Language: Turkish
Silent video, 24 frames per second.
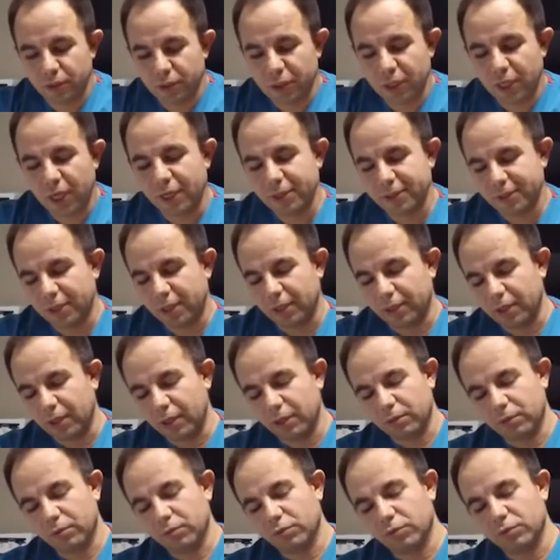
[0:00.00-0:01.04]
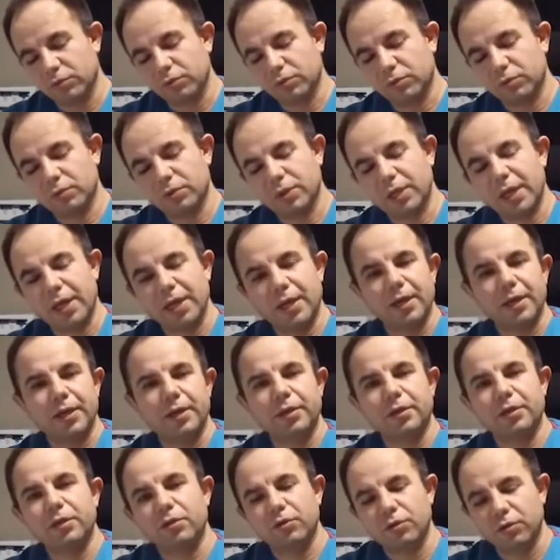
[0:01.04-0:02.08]
cihaz zaten onu
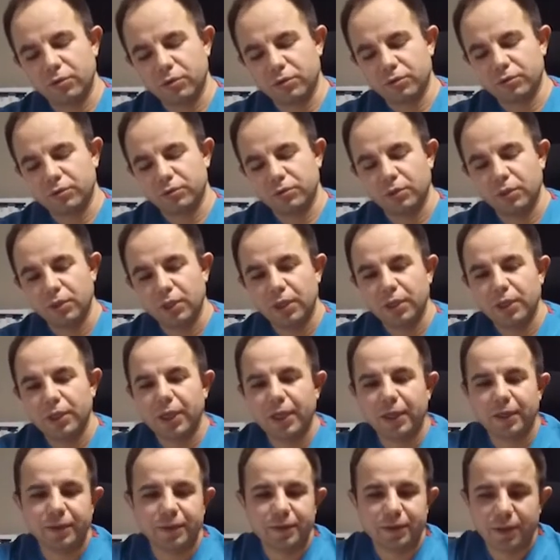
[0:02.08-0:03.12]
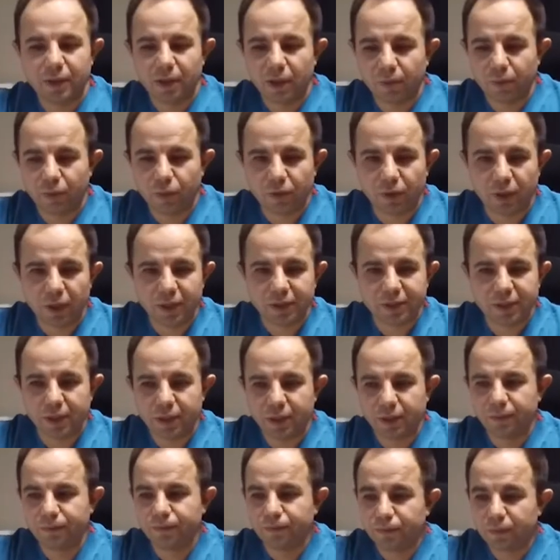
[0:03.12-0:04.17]
değerleri giriyoruz. Kendisi yapıyor
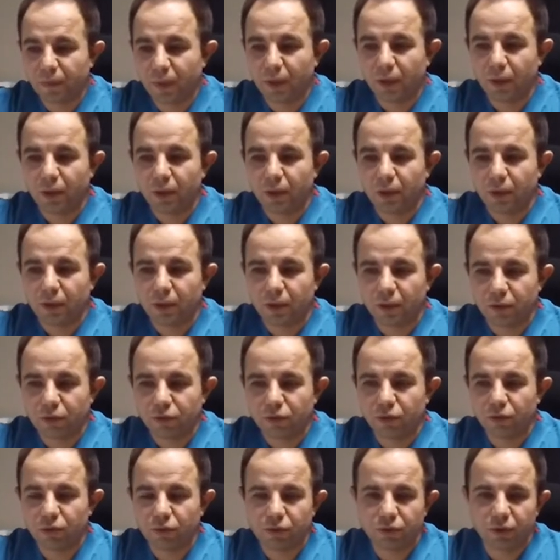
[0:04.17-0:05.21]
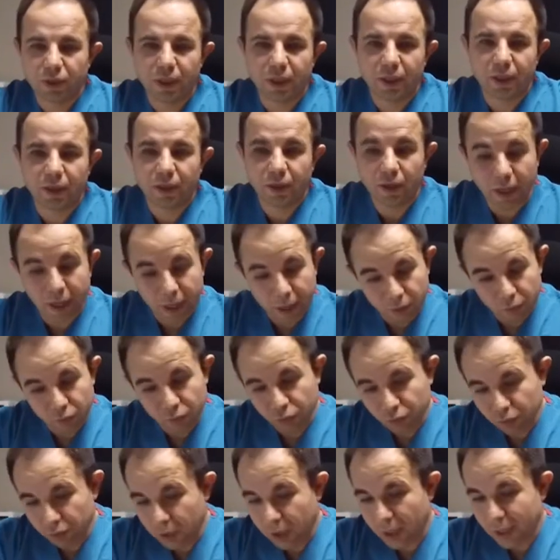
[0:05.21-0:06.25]
lazeri. E, sonuçta eğer
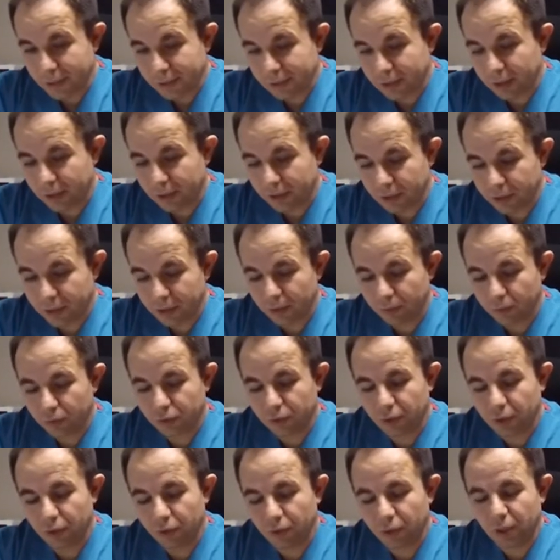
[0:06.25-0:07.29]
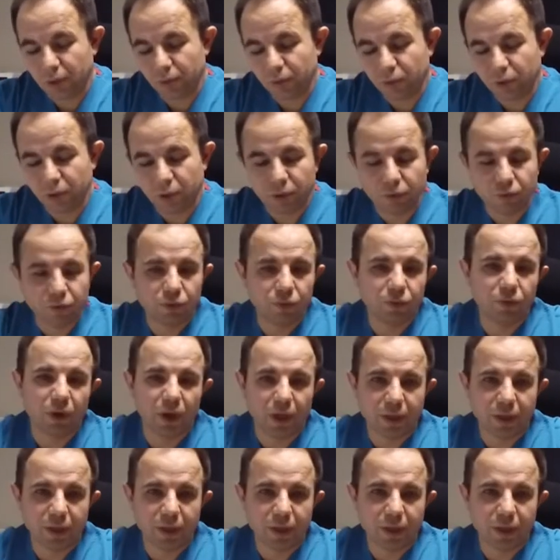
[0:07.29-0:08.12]
uygun hasta, işte burada önemli olan uygun